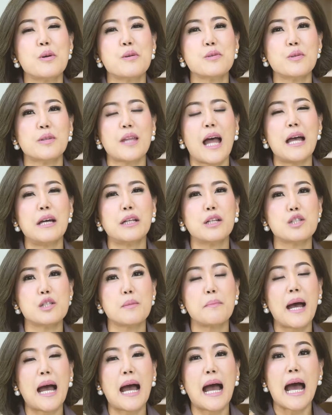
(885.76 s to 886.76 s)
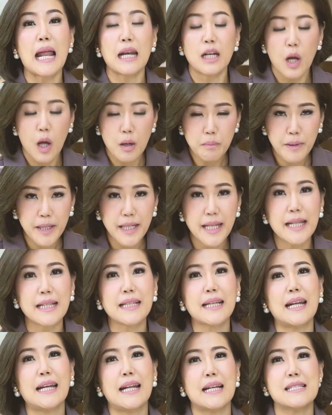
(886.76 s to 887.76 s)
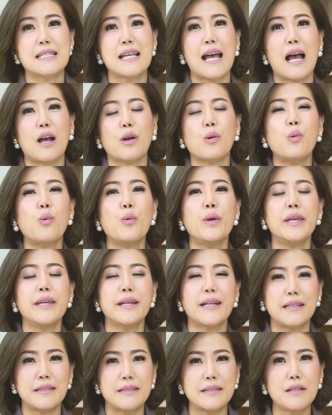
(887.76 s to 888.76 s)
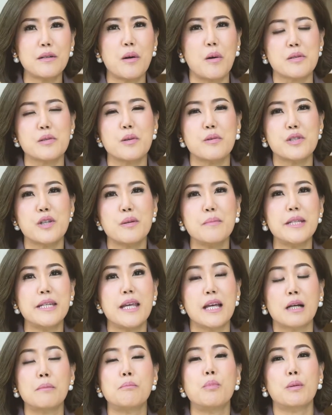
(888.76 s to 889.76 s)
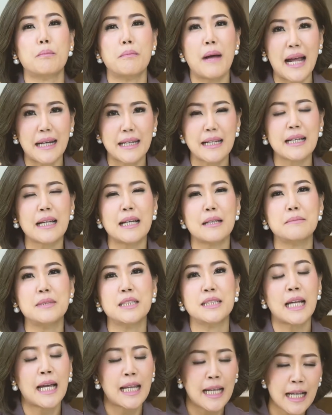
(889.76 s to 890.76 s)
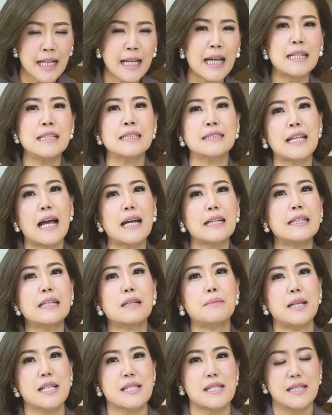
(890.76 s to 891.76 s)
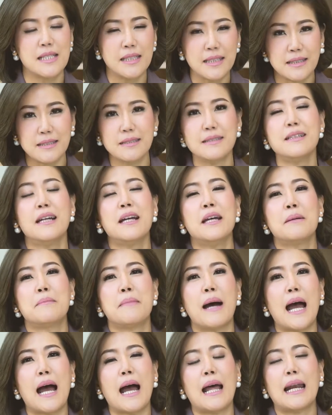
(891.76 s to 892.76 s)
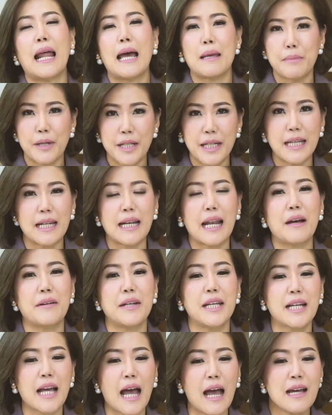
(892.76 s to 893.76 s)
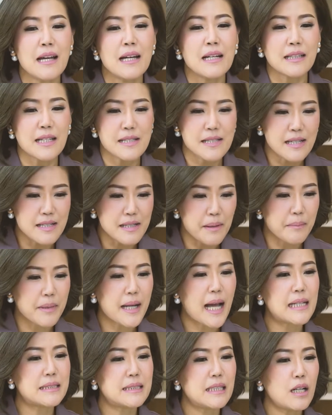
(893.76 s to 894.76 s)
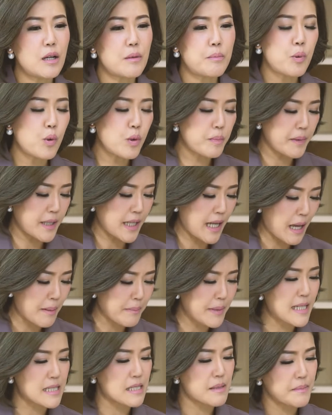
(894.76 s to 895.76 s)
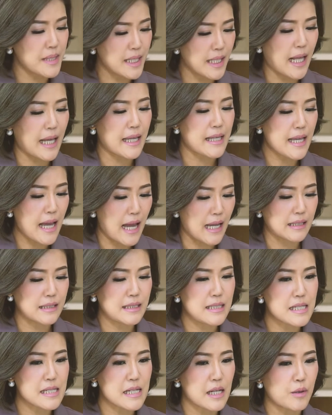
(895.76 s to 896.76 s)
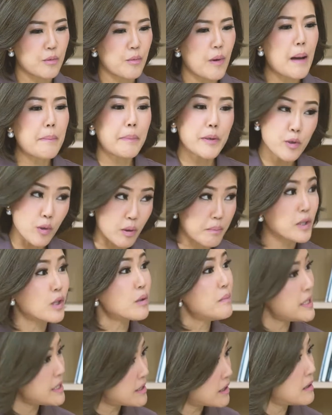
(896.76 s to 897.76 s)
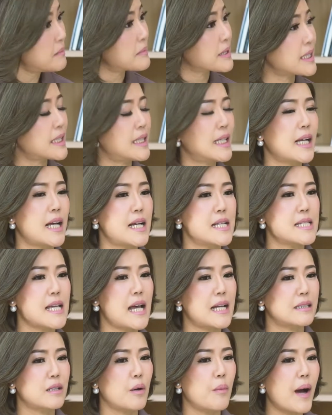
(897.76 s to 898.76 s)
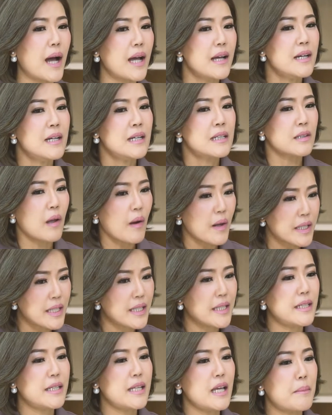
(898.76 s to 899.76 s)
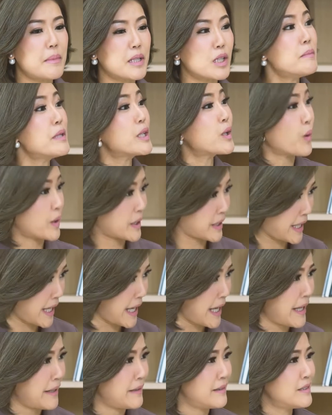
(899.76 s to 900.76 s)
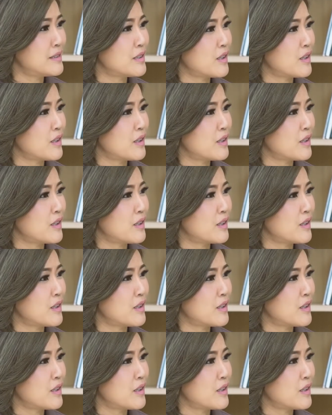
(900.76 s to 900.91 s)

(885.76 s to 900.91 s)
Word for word: ช่วงสุดท้ายเราจะมาอันล็อกประเด็นกันหลังจากคุยกันเรื่องของโซเชียลมีเดียกับบทบาททางการเมืองไทยและการเลือกตั้งที่กำลังจะถึงมาหลายประเด็นแล้วนะคะแต่สิ่งสำคัญที่เราพูดปัญหามันอาจจะมีหลายอย่างที่อาจารย์ว่าประโยชน์มันก็มีเยอะเหมือนกันนะคะอาจารย์แต่ว่าตอนนี้เนี่ยมันก็มีกฎเกณฑ์